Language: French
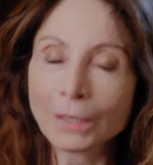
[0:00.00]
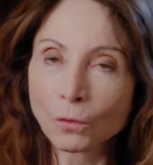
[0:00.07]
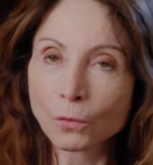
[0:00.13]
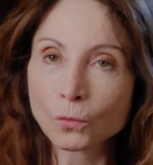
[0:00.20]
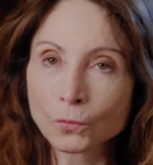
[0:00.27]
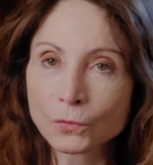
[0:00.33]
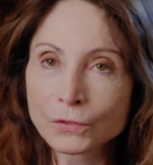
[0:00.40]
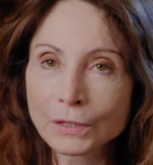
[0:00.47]
En
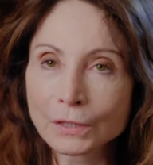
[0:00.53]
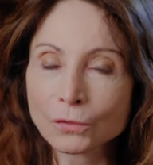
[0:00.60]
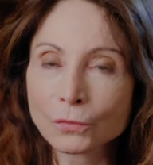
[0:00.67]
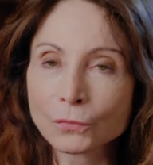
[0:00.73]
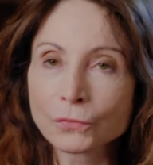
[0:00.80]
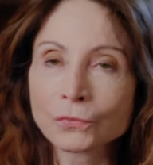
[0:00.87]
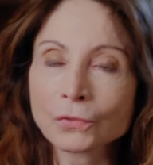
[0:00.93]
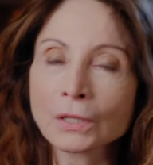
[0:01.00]

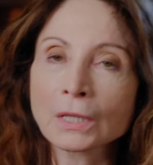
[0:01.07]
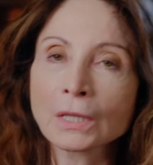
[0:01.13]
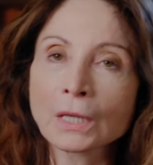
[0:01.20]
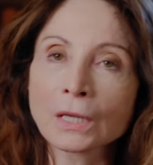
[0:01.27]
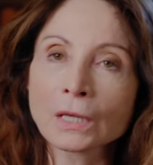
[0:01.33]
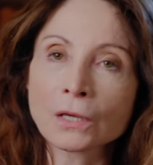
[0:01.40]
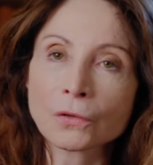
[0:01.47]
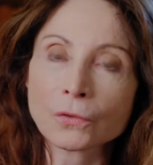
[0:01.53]
conséquence,
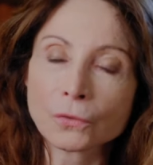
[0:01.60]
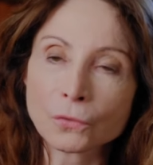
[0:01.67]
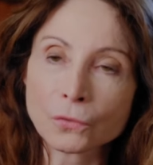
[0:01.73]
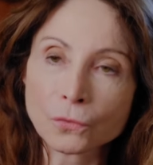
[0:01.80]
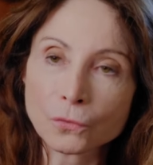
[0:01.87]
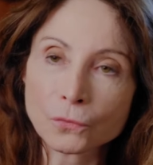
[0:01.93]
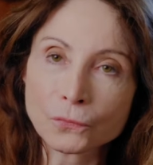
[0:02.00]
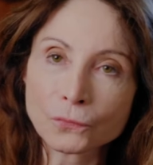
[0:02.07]
euh,
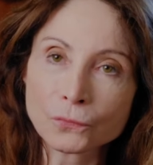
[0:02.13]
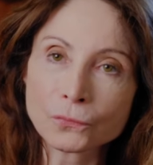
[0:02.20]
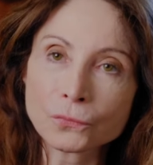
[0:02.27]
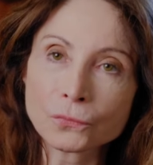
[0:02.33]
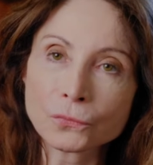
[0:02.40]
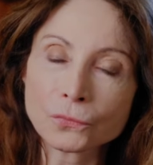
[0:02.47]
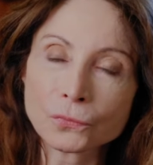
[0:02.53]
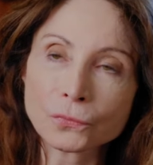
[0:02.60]
au
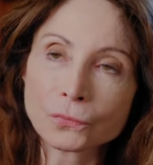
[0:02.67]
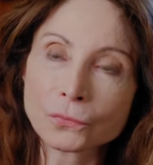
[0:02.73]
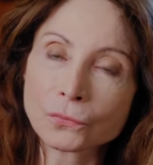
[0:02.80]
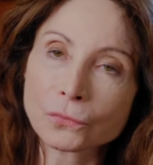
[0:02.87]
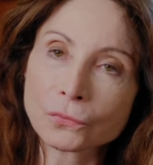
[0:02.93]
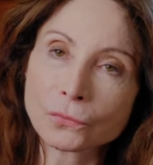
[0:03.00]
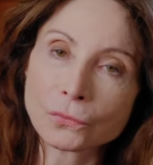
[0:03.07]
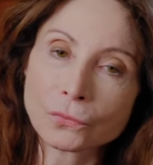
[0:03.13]
vu de,
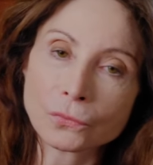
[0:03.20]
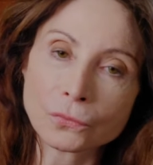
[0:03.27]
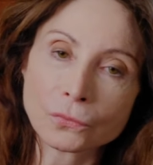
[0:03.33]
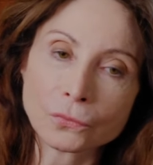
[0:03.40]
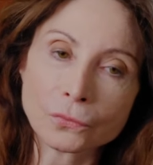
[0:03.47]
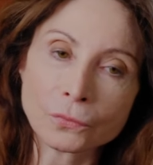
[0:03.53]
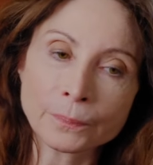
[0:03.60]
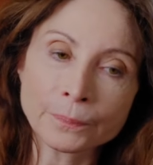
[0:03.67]
euh,